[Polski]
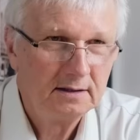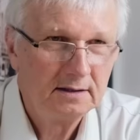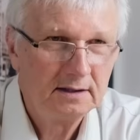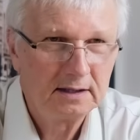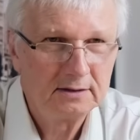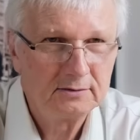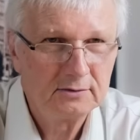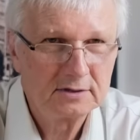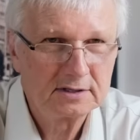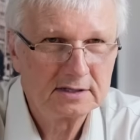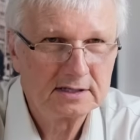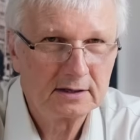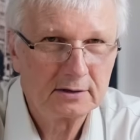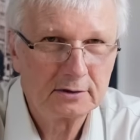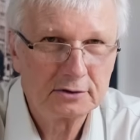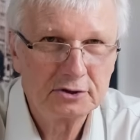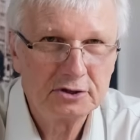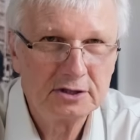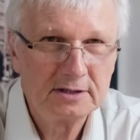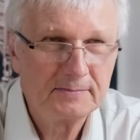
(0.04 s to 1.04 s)
Janusz
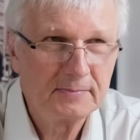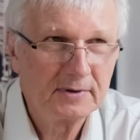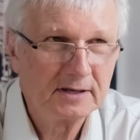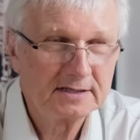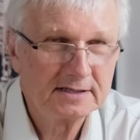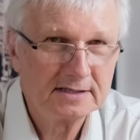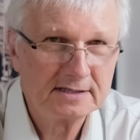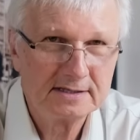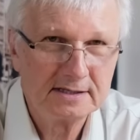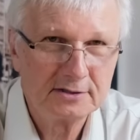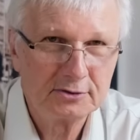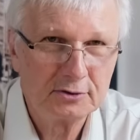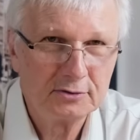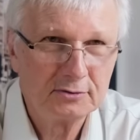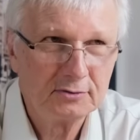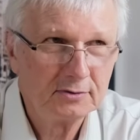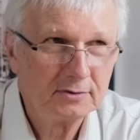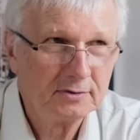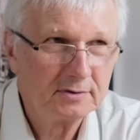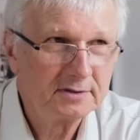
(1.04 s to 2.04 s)
Starości, prezes
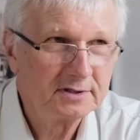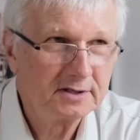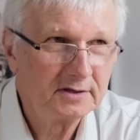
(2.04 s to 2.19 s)
zarządu